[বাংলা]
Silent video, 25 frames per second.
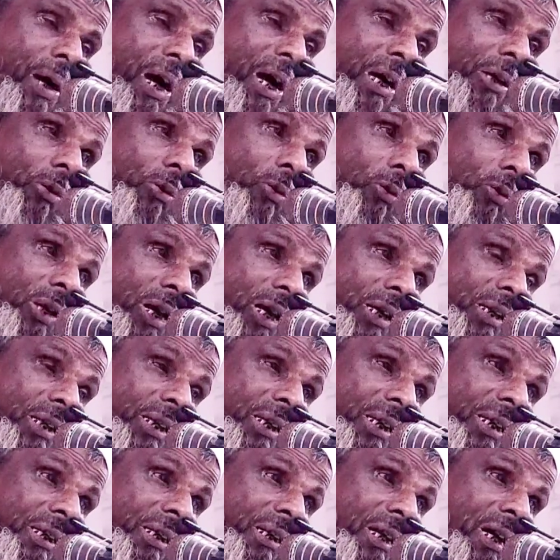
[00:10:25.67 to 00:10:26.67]
ভালো
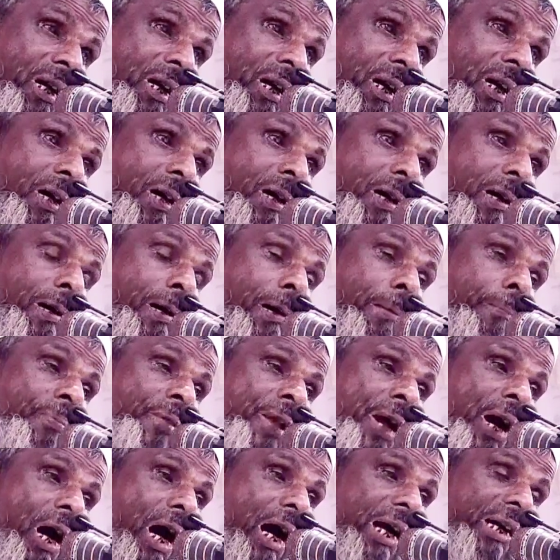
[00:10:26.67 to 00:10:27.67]
লাগে না
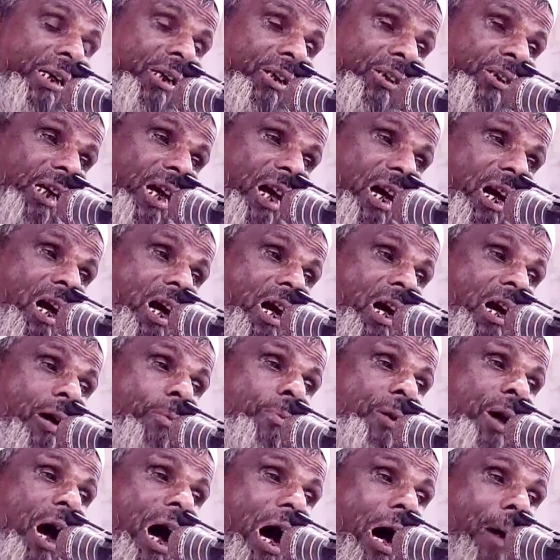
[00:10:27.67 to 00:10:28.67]
আয়েশা
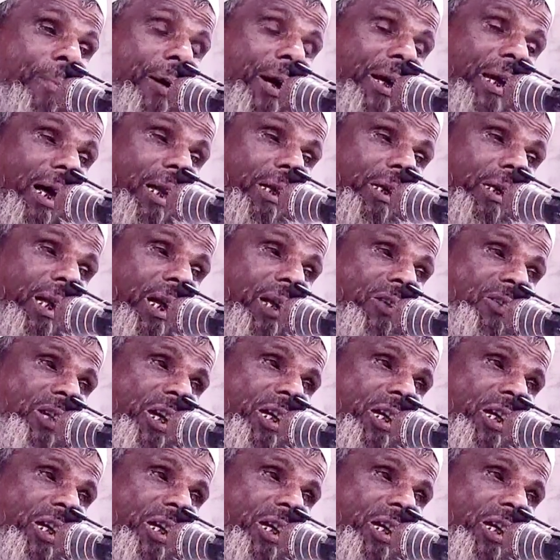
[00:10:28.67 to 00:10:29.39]
আমার আল্লাহ